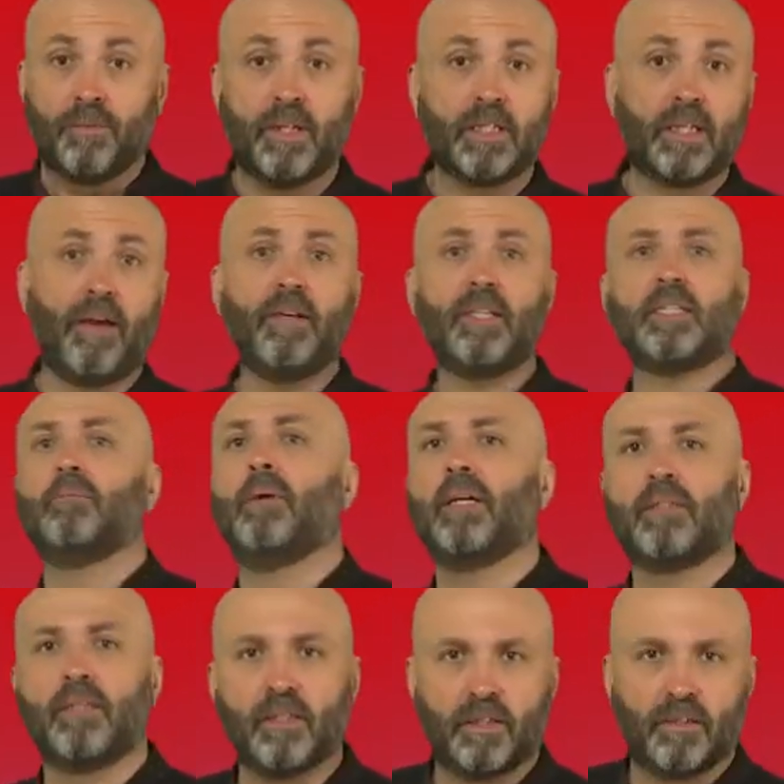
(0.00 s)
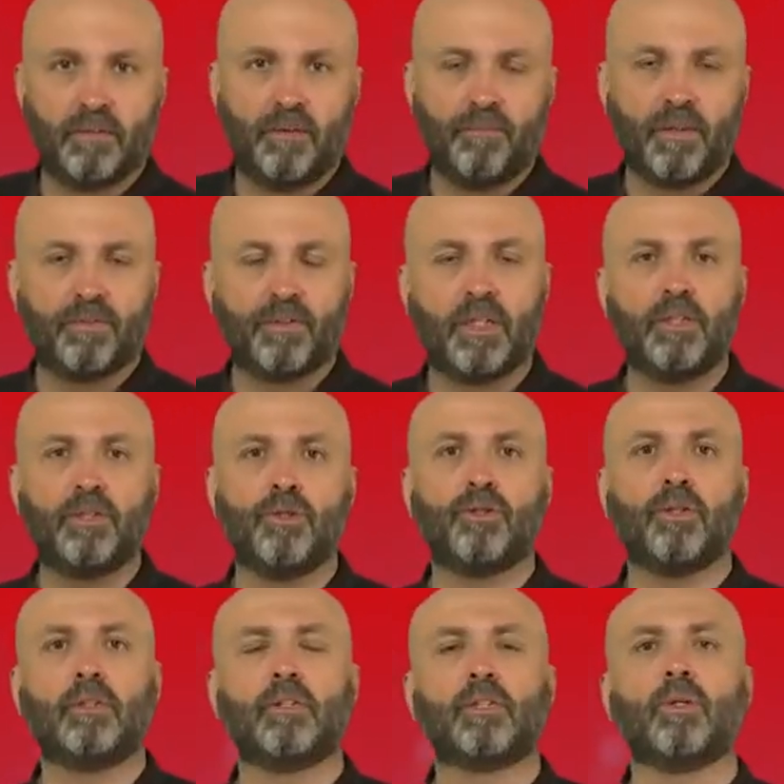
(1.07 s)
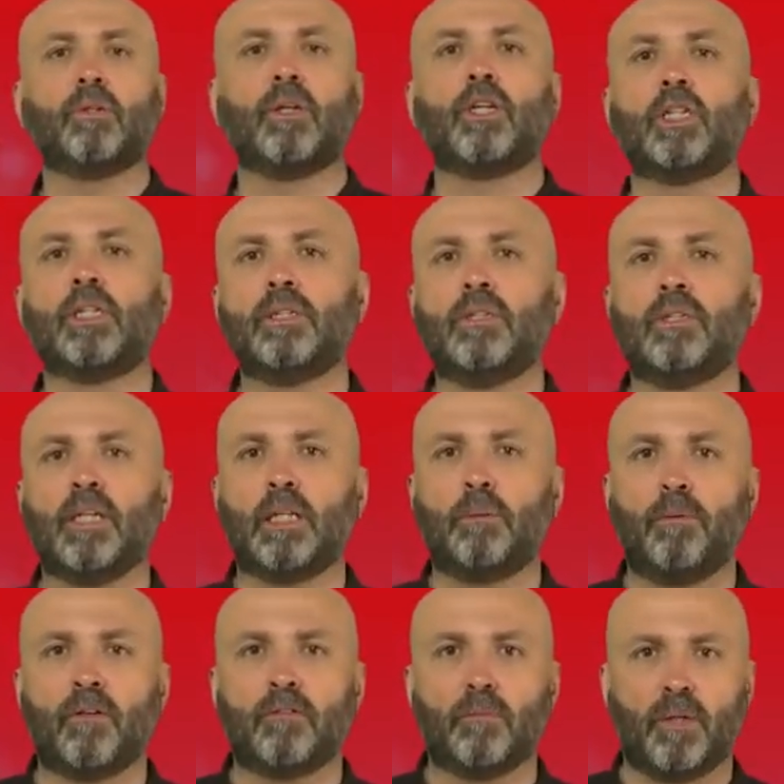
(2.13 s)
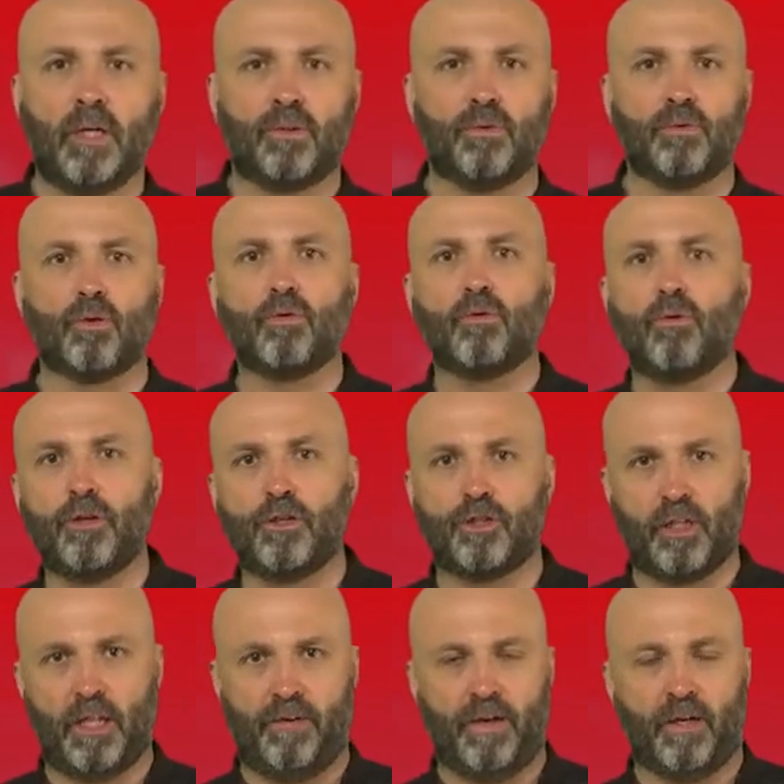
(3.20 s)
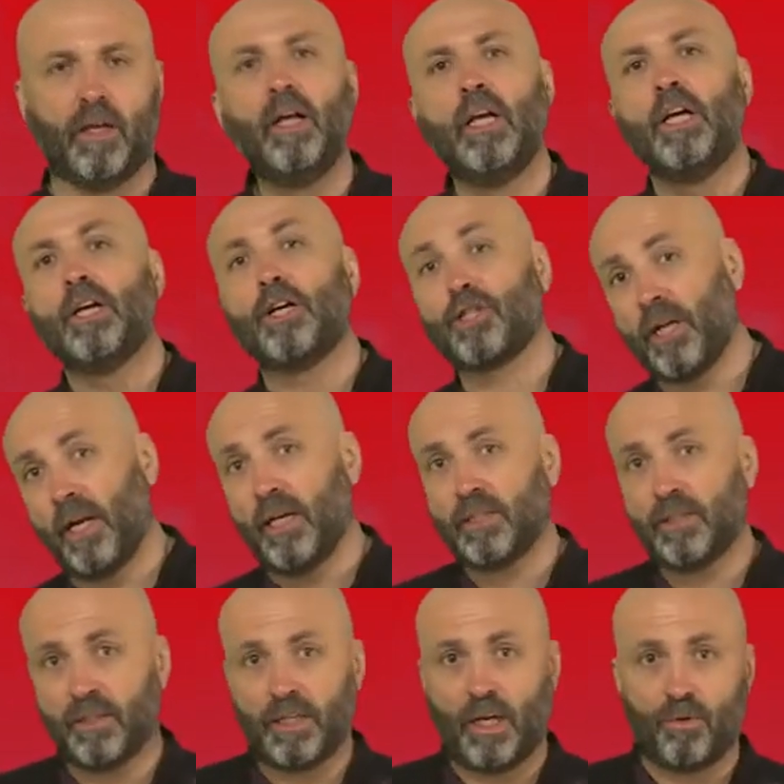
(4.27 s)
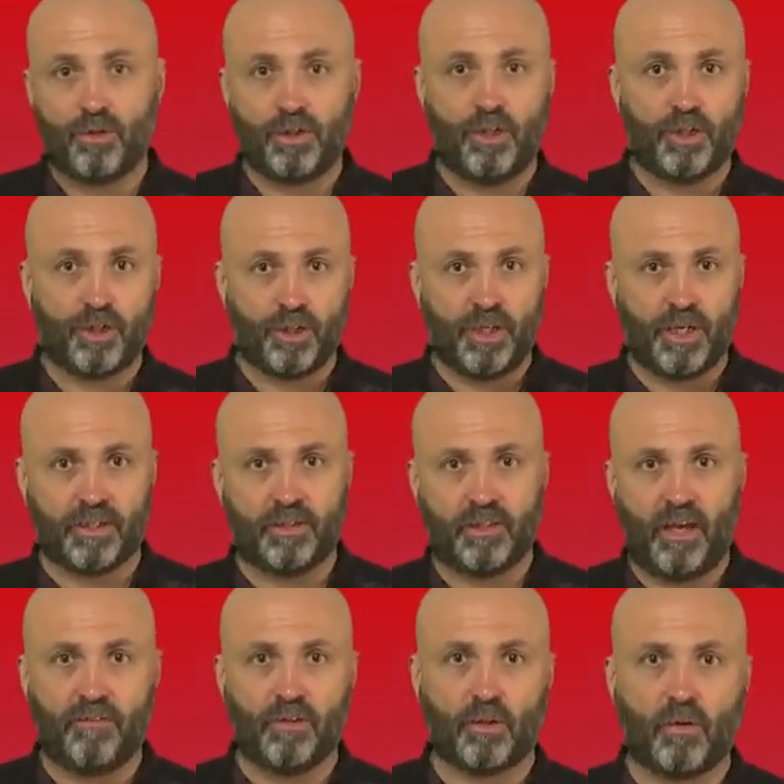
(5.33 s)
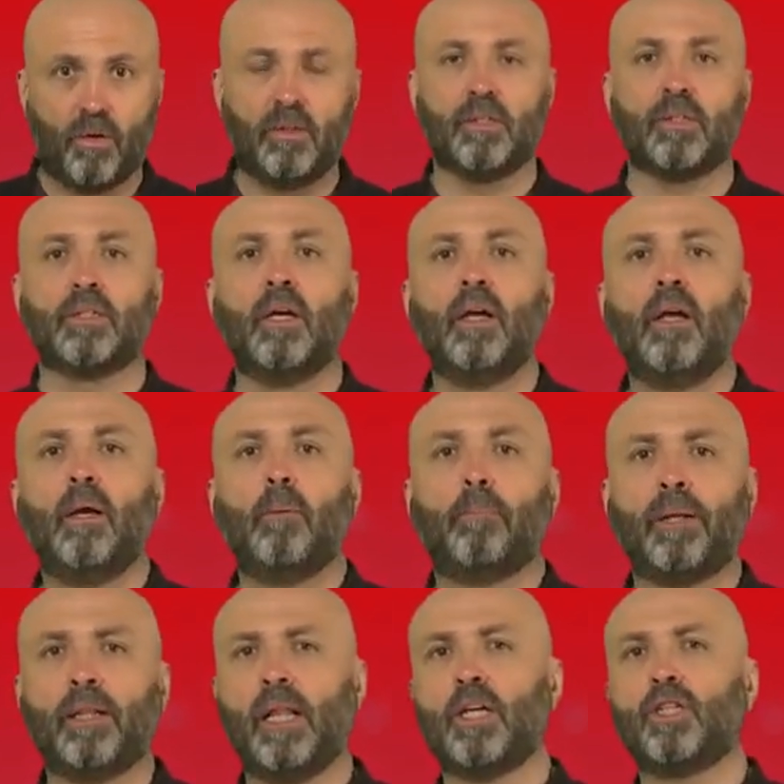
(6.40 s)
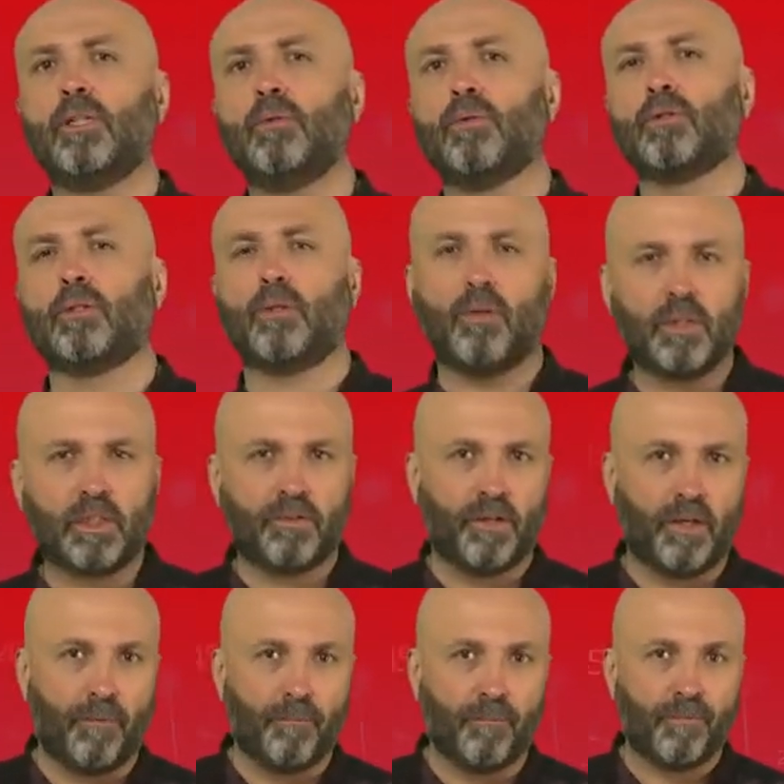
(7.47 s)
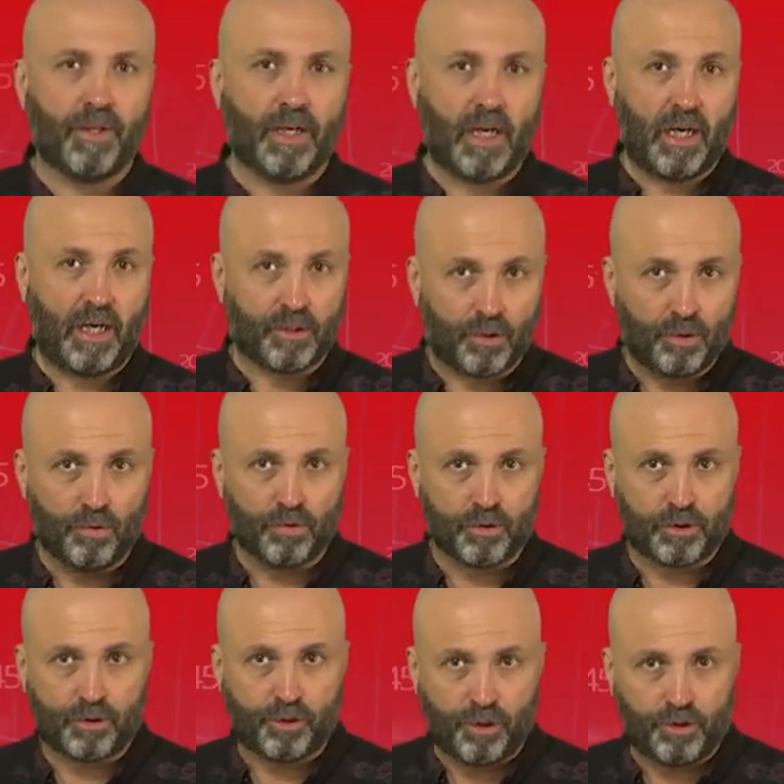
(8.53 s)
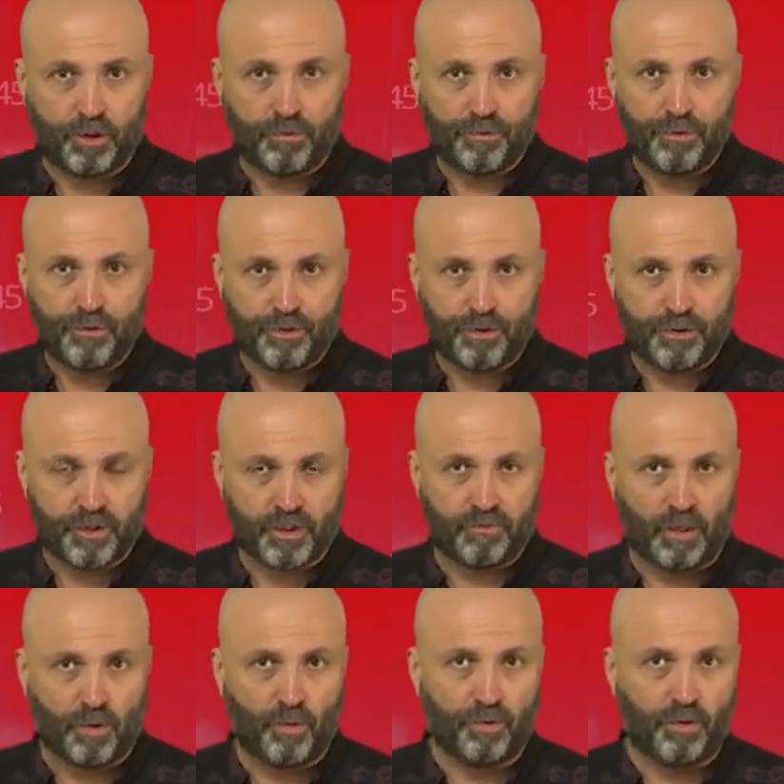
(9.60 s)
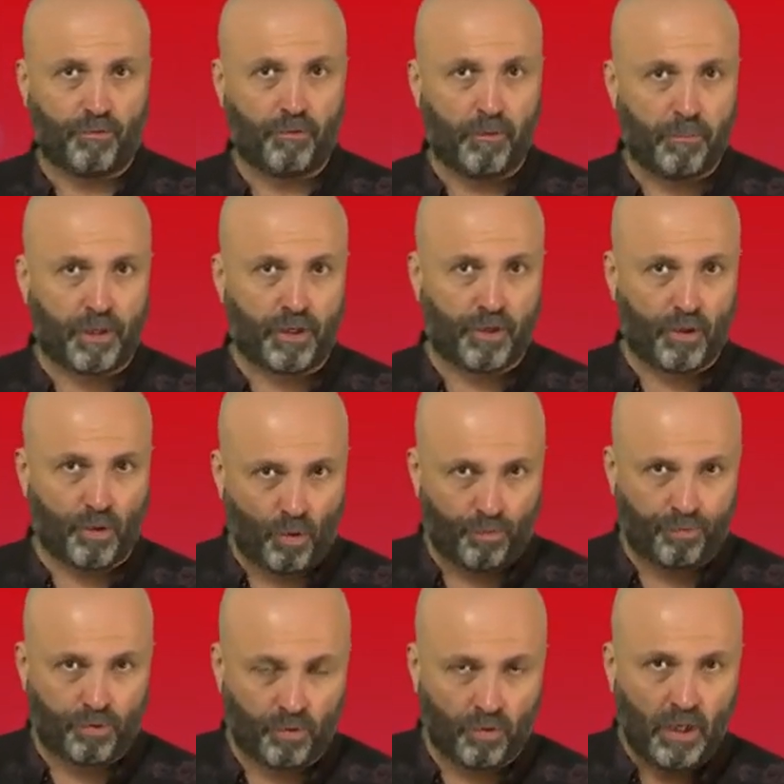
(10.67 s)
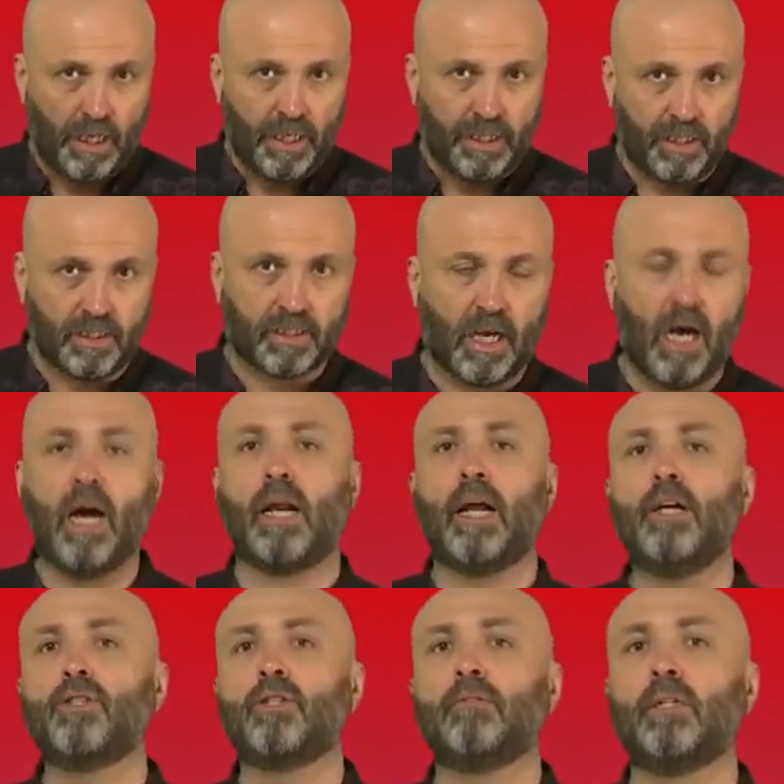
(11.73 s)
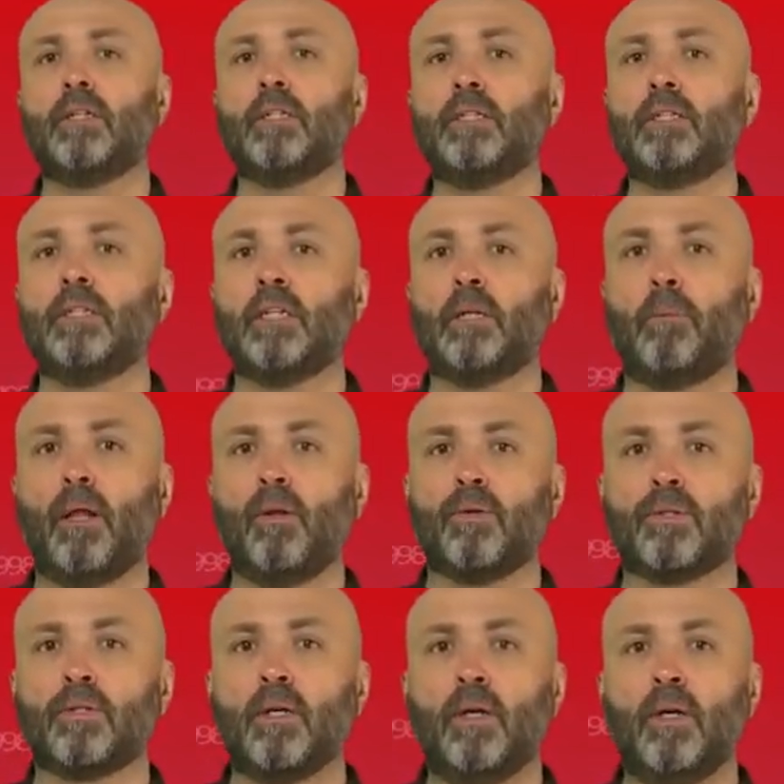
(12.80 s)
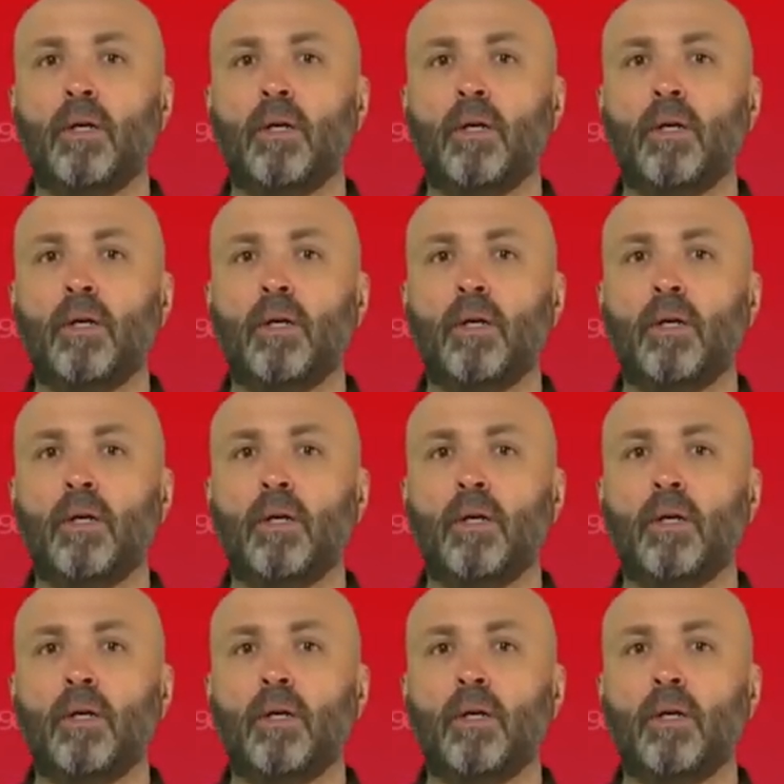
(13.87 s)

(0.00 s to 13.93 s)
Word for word: Независимо от этого, в 1961 году другой человек, железнодорожный инженер Дэвид Коллин, Коллинз предложил устройство на ходу, считывающее с вагонов маркировку из оранжевых и синих полос,